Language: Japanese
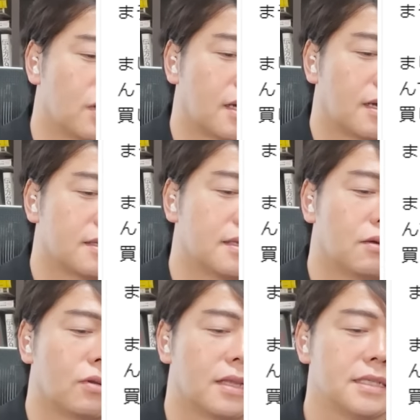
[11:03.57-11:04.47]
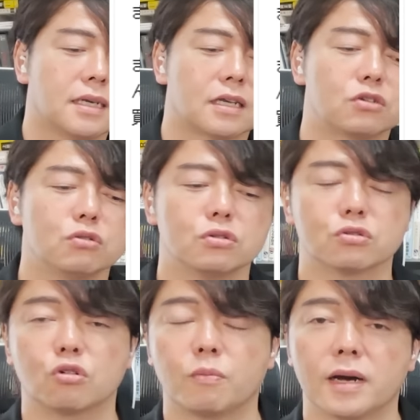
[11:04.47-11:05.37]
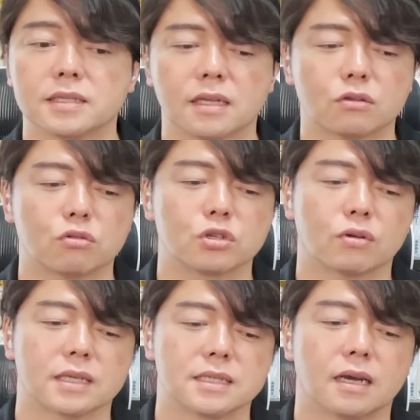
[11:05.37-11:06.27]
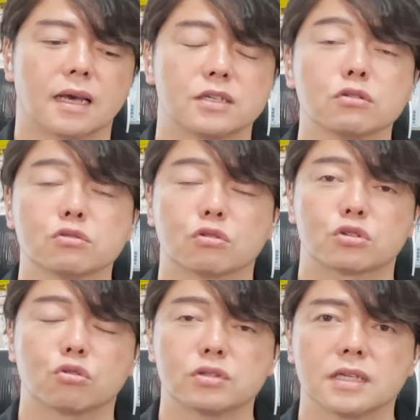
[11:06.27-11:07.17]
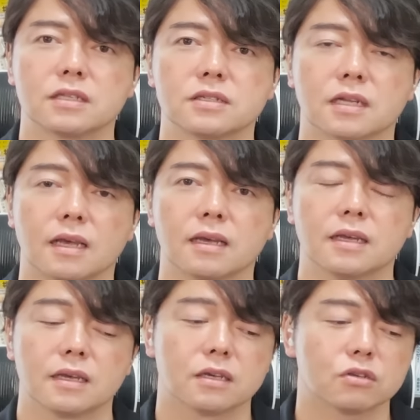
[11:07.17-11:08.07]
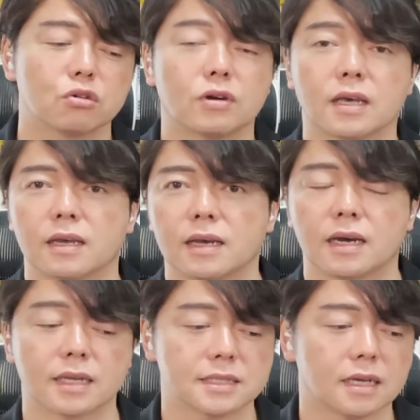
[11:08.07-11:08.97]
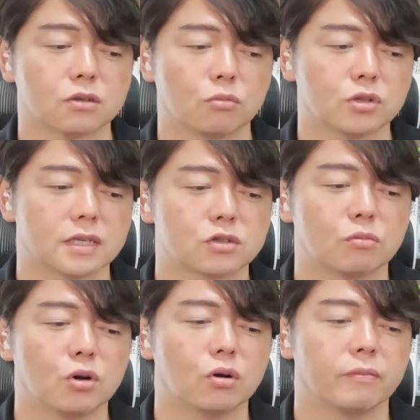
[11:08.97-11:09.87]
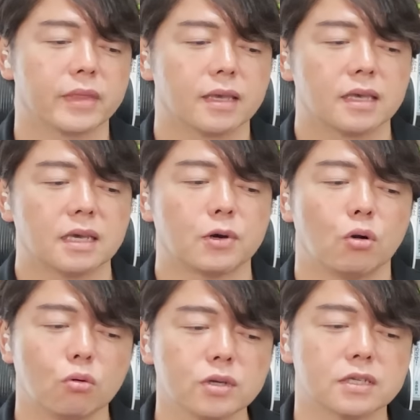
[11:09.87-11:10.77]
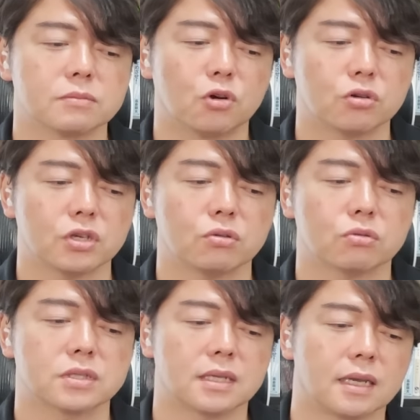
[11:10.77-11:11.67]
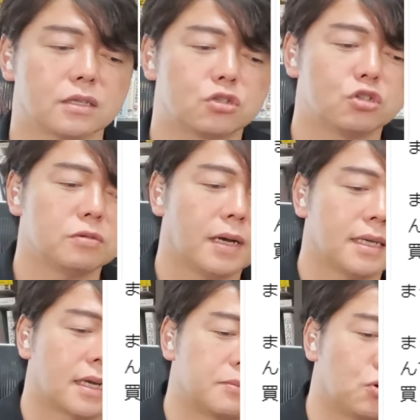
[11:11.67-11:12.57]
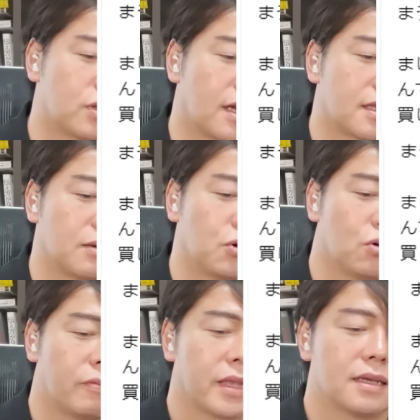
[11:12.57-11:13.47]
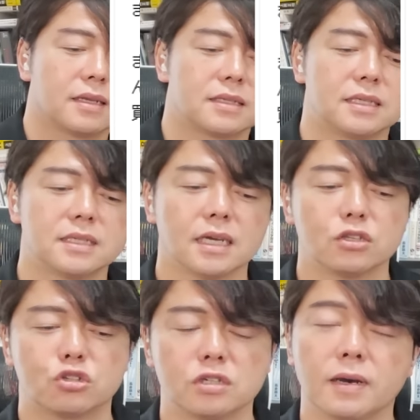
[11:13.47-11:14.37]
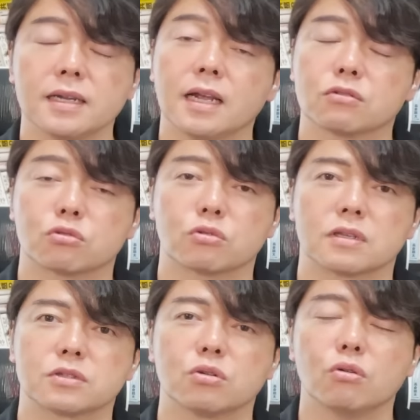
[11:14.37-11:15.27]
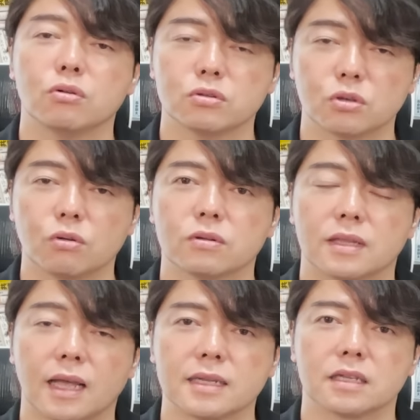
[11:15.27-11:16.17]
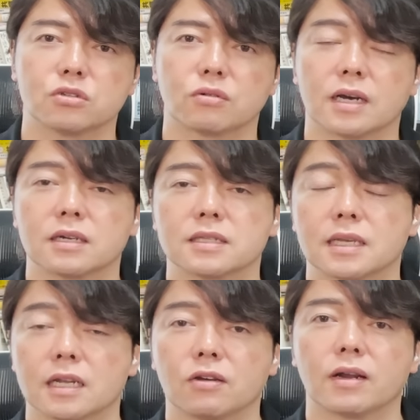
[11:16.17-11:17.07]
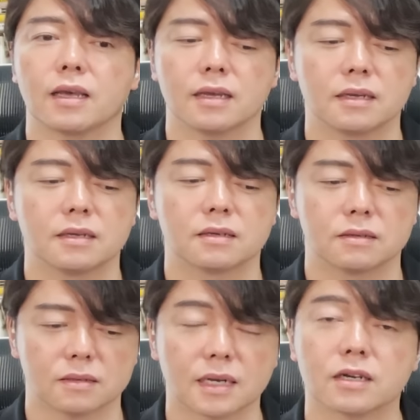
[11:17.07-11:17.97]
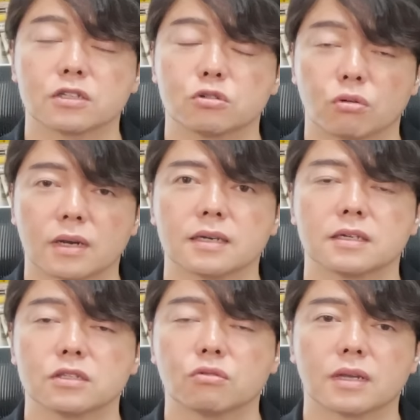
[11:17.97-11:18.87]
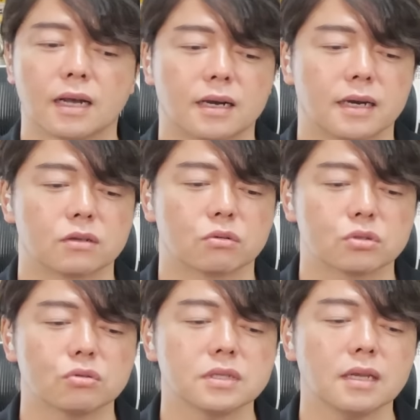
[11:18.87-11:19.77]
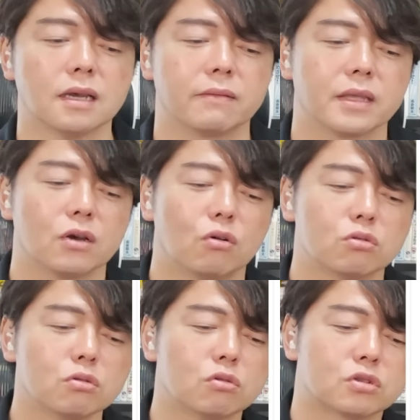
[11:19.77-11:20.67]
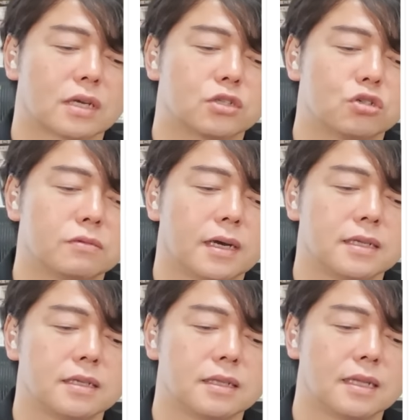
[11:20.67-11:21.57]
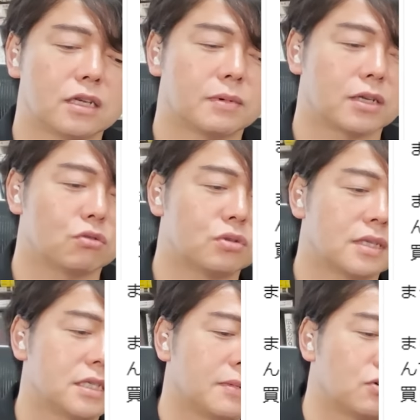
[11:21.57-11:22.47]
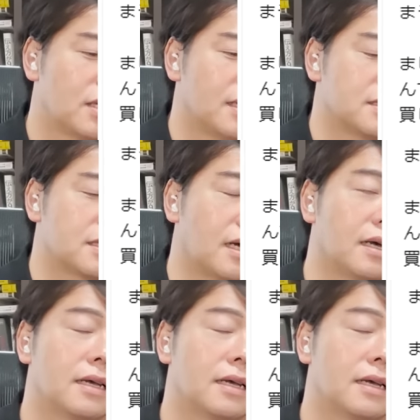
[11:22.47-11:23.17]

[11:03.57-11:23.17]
だが、なぜか95%の人が知らない一つの常識についてね、今日はね、話したいと思うんですけども、やっぱ大きく儲けようとして10倍株を狙っても、実際に10倍になることってそうそうないんですよ、確率的にはね。うん、確率論確率論で考えると。そして、ほとんどの人が10倍になる前に売ってしまうケースが、